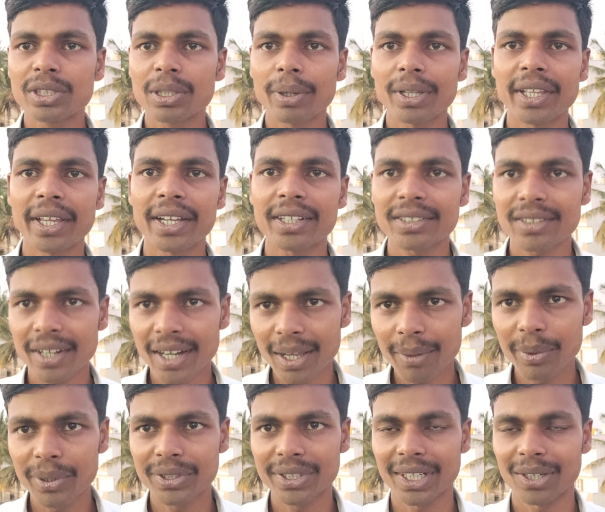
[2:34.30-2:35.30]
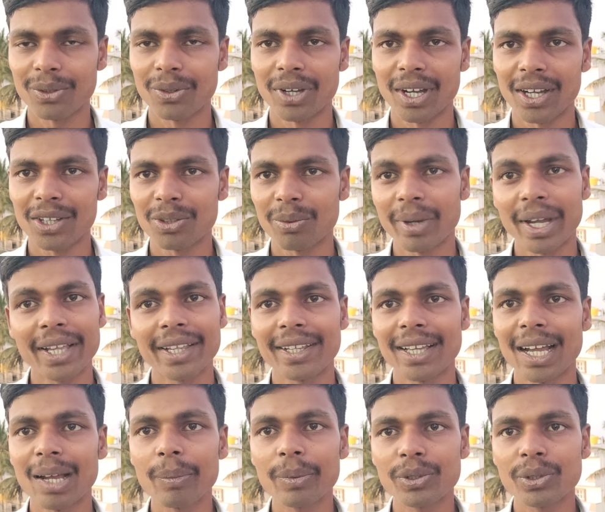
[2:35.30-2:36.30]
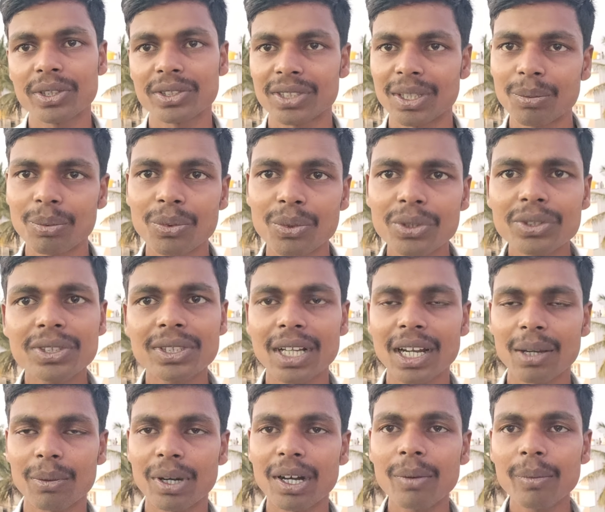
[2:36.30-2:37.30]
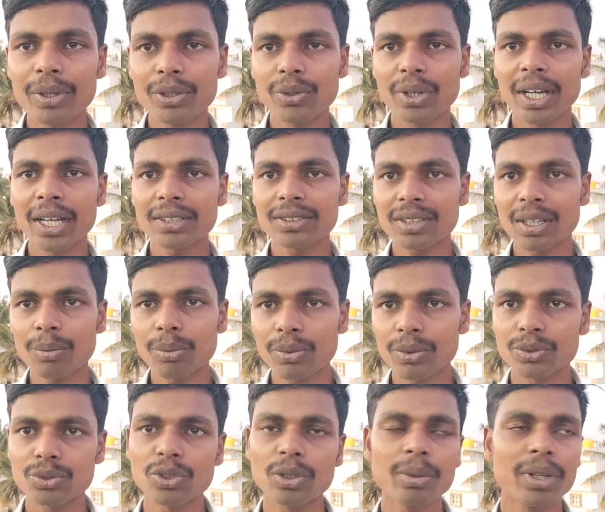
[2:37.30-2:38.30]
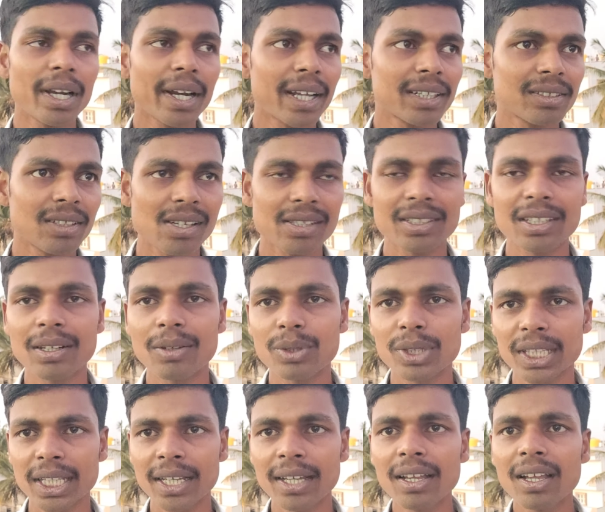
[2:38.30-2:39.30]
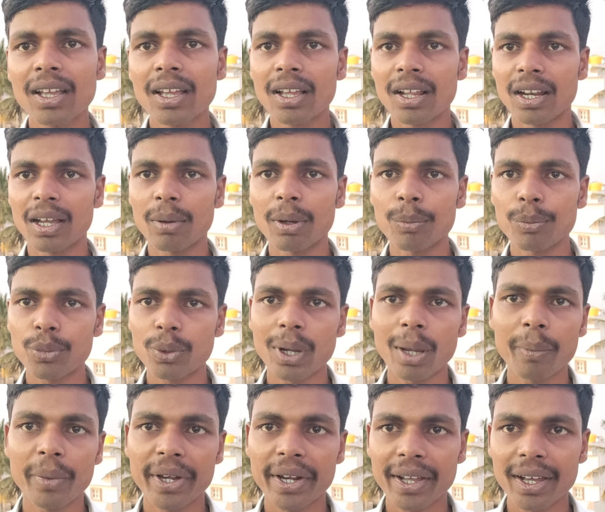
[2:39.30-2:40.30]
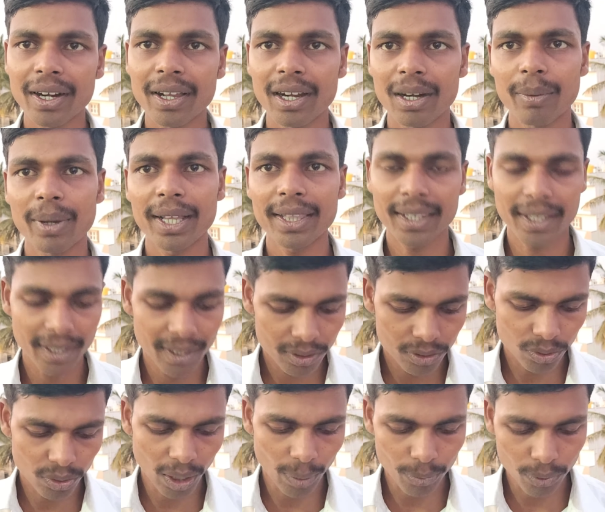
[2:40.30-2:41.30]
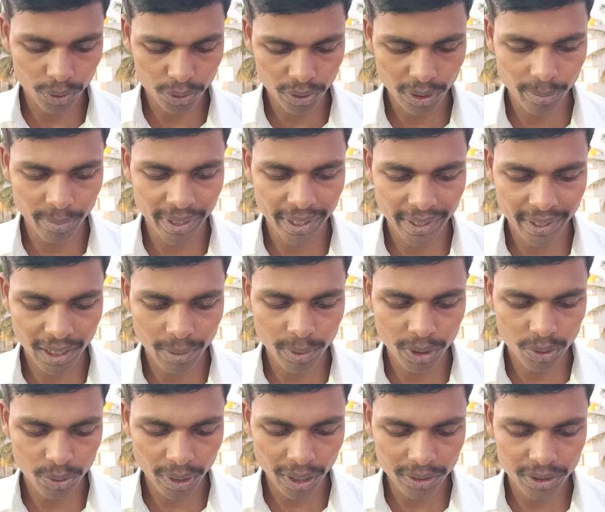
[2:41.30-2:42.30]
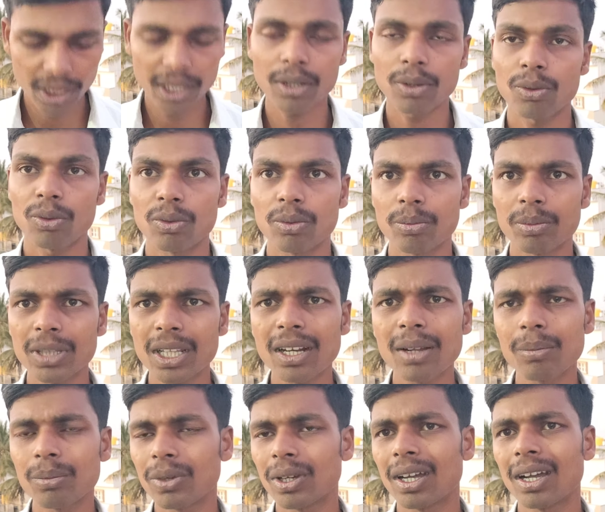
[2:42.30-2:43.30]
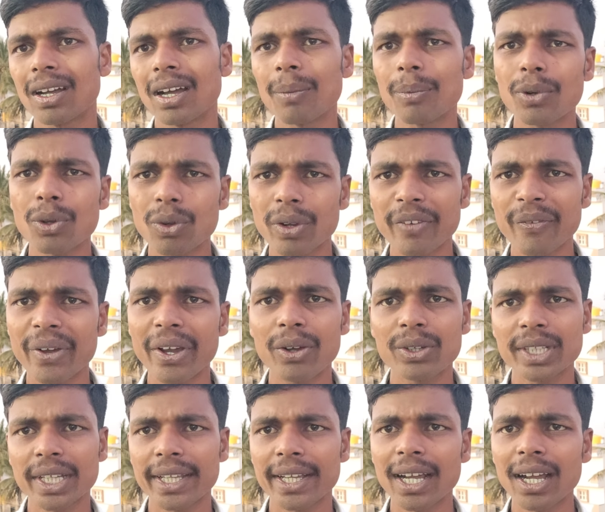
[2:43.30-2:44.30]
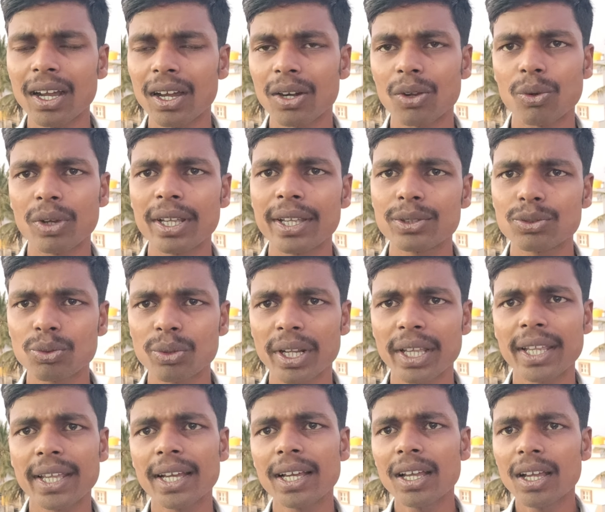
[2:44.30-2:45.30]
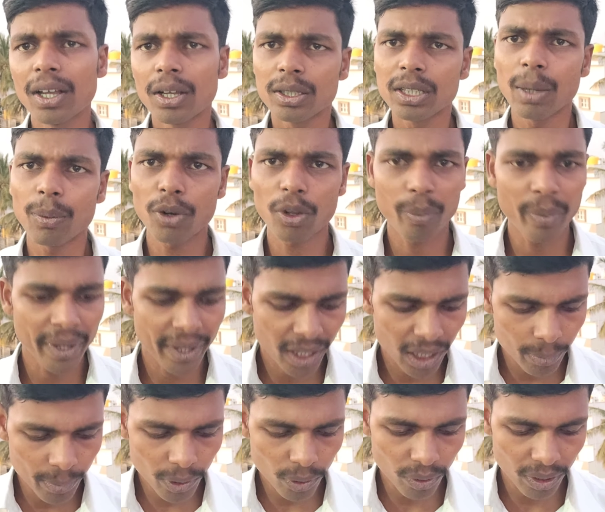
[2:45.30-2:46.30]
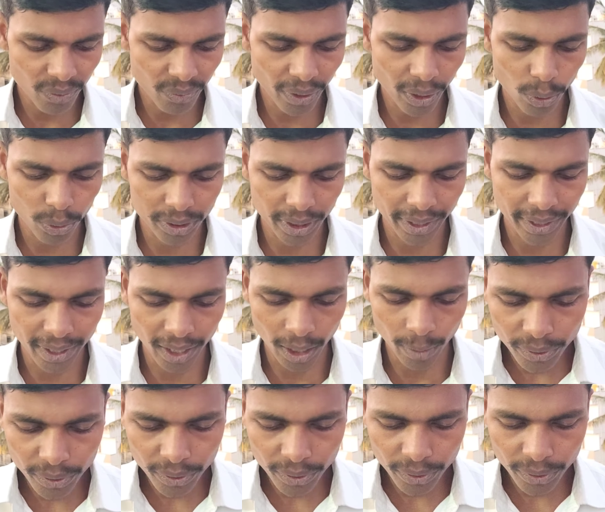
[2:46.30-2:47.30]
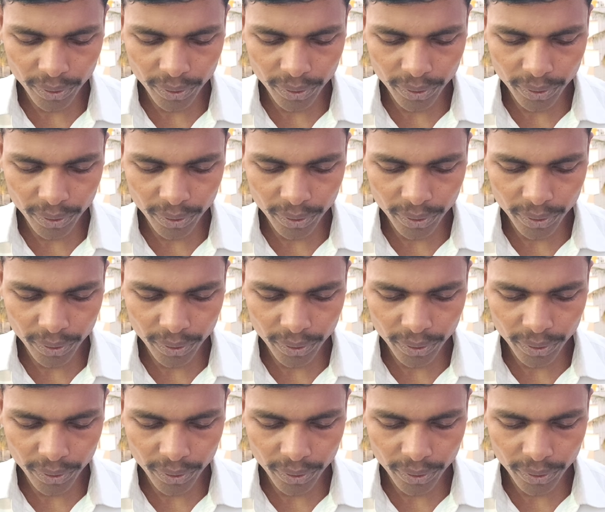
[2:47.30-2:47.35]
उसके बाद एक्सरे भी चेक होगा तो भाई यहाँ पे जो सब कुछ लगभग में जो है सब जो भी लड़का सिलेक्शन होते हैं लगभग हम पूरा मेडिकल करवाते हैं तो आप लोग जो है मेडिकल में थोड़ा सा मतलब आप लोग क्वालिफाई हो जाइएगा अगर कोई इशू नहीं है तो आप लोग मेडिकल में क्वालिफाई हो जाइएगा